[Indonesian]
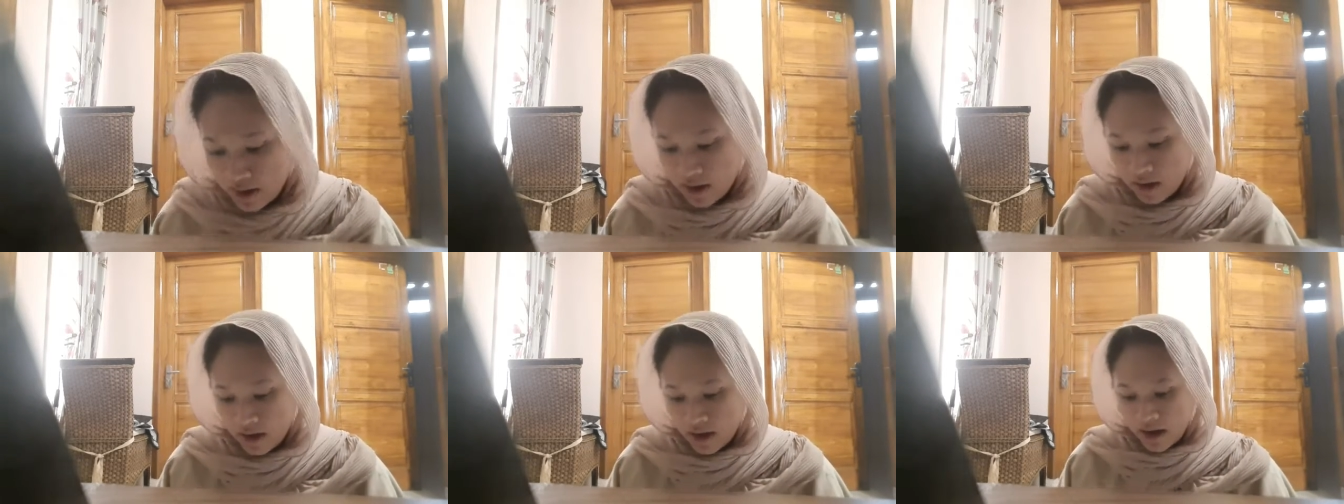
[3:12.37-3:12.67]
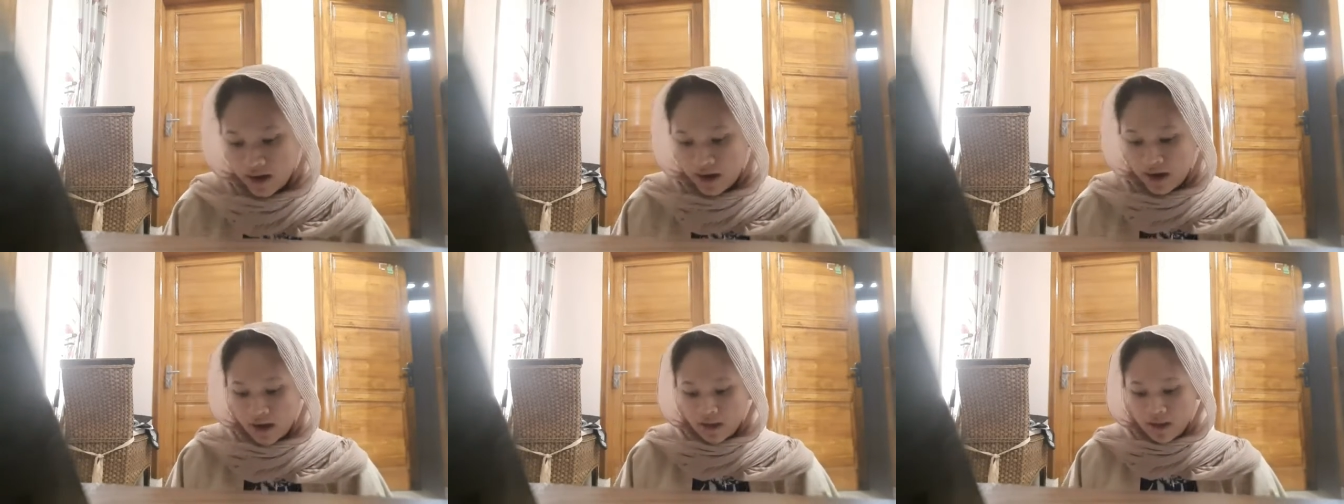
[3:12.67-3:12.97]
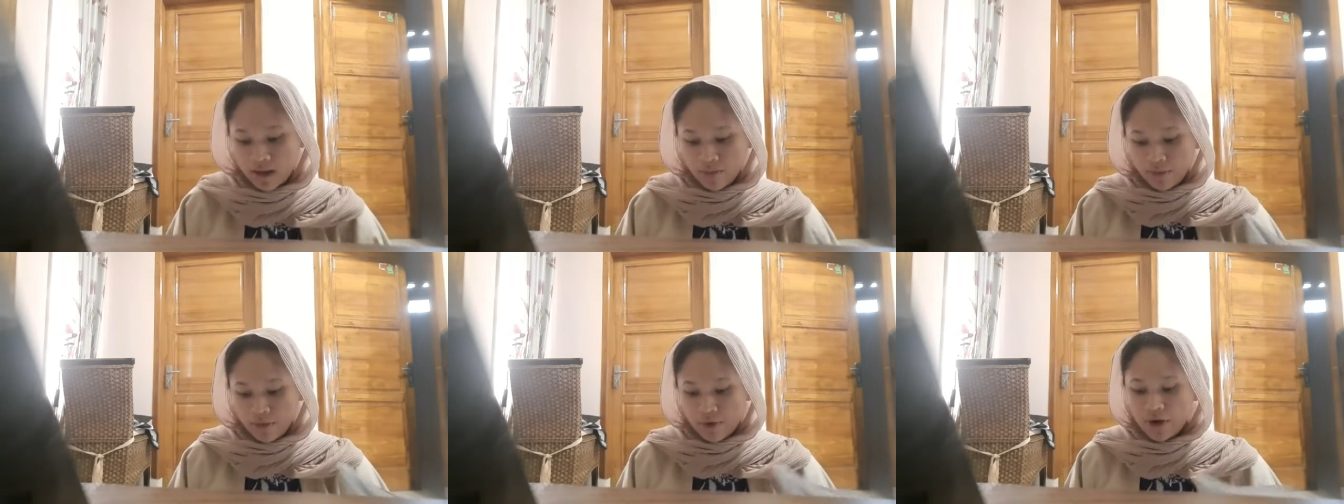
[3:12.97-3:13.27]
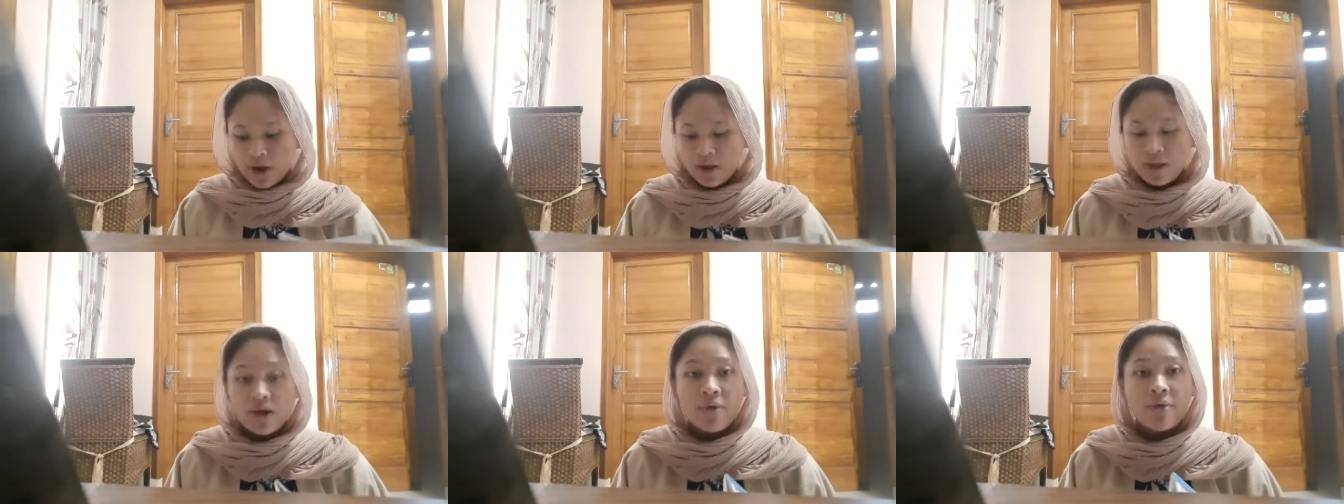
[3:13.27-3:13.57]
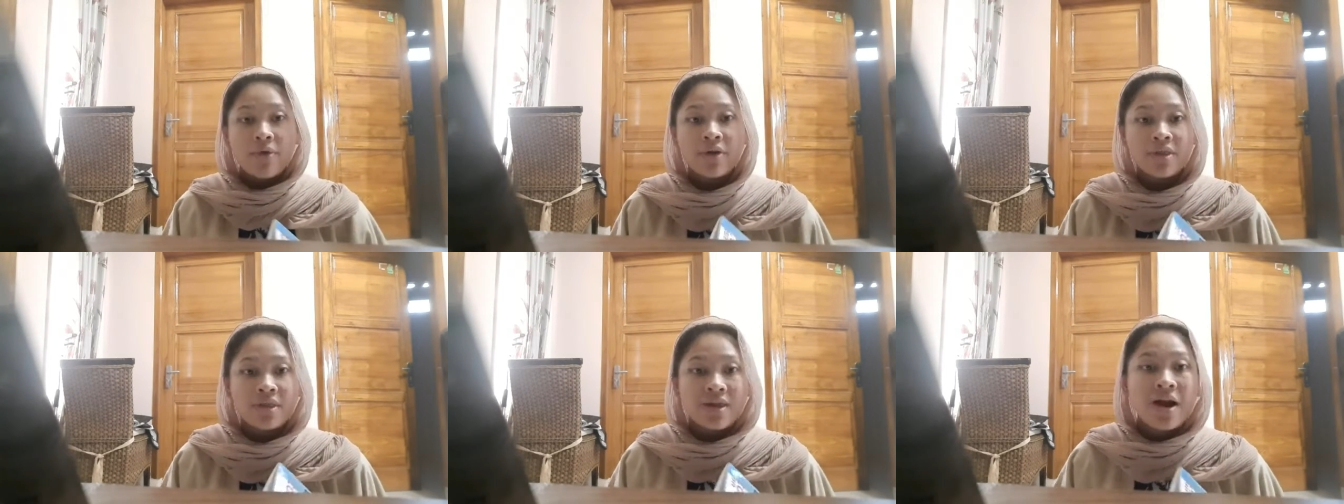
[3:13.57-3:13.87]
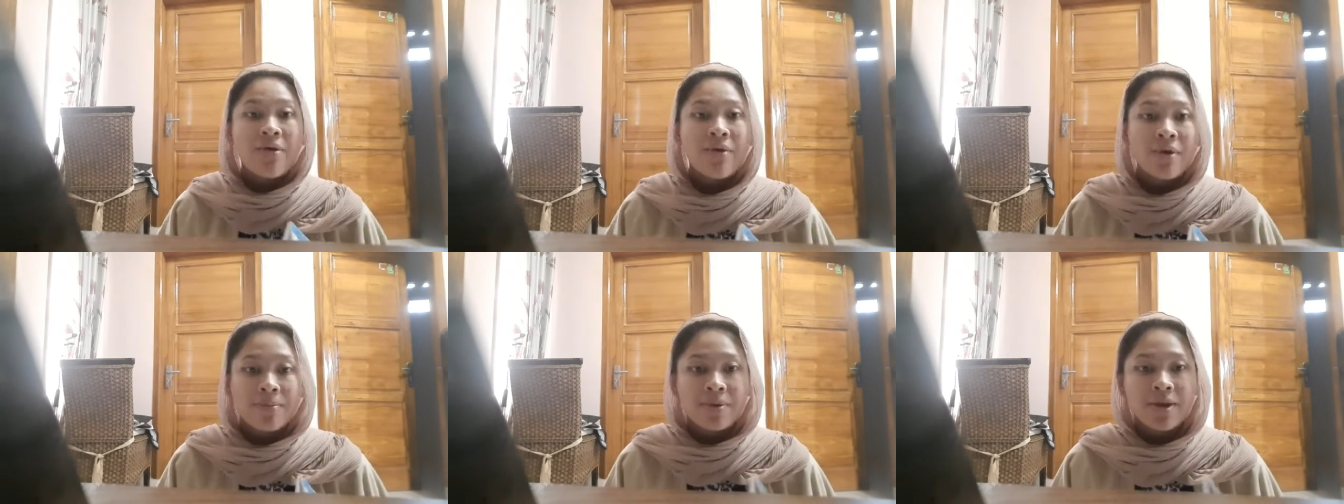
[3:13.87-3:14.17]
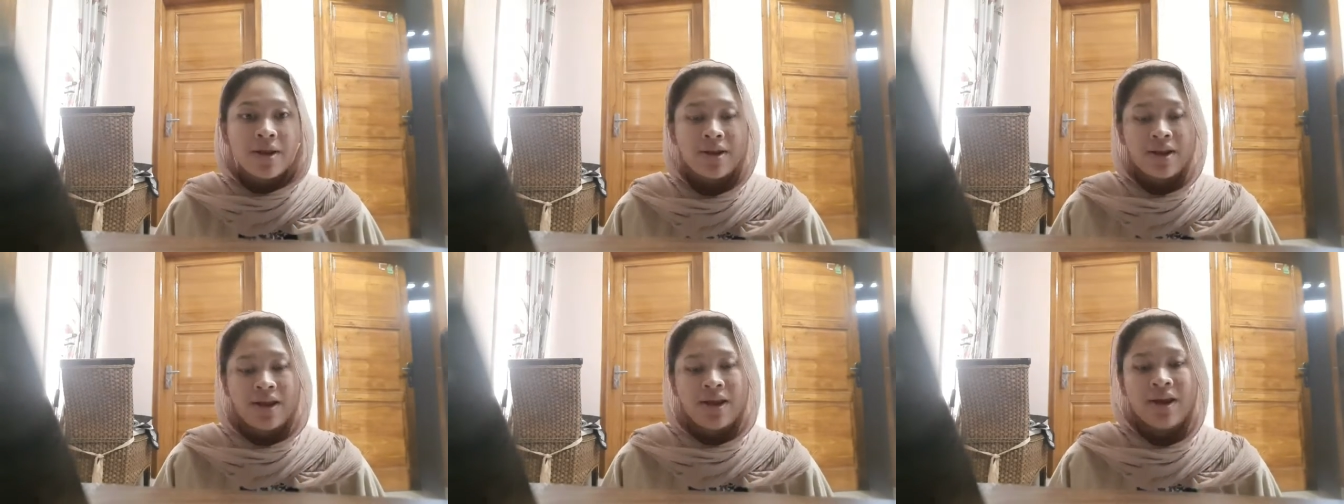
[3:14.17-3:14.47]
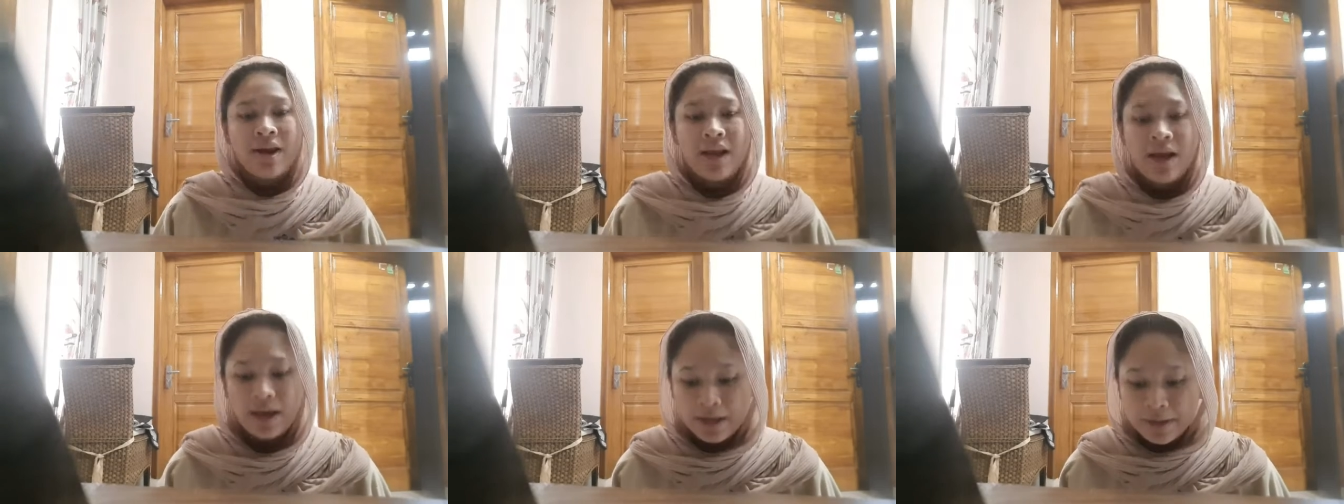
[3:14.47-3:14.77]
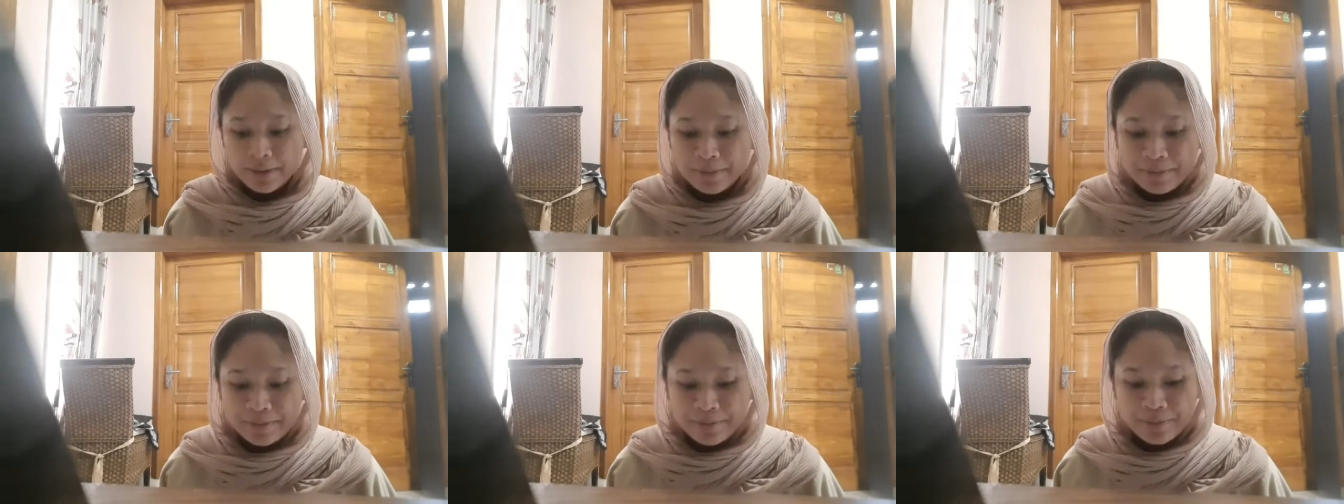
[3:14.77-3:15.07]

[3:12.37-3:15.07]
karena kita punya tanggung jawab dan lain-lain